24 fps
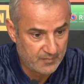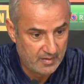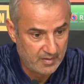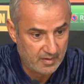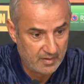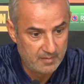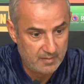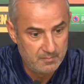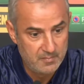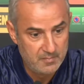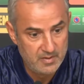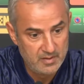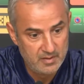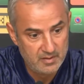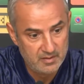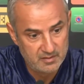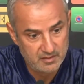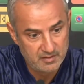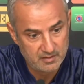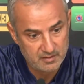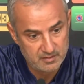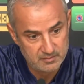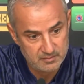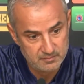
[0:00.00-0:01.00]
hem milli
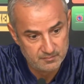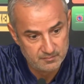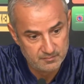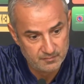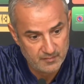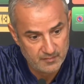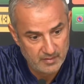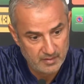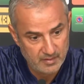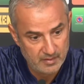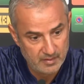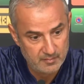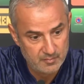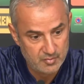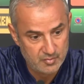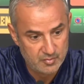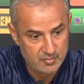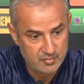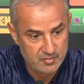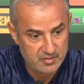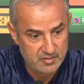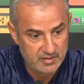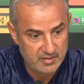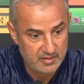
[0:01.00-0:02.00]
takım hem
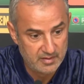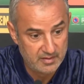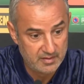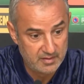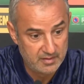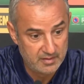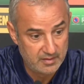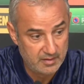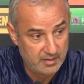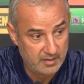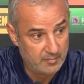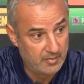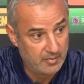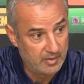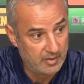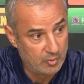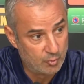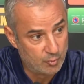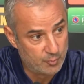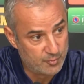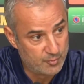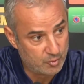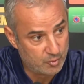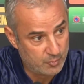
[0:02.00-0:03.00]
Türkiye Ligi hem
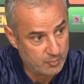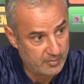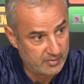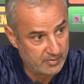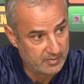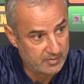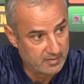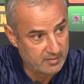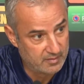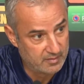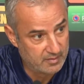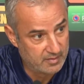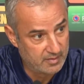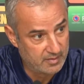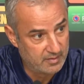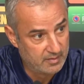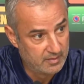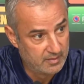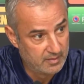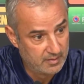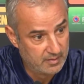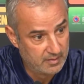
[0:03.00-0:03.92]
Avrupa Kupalarında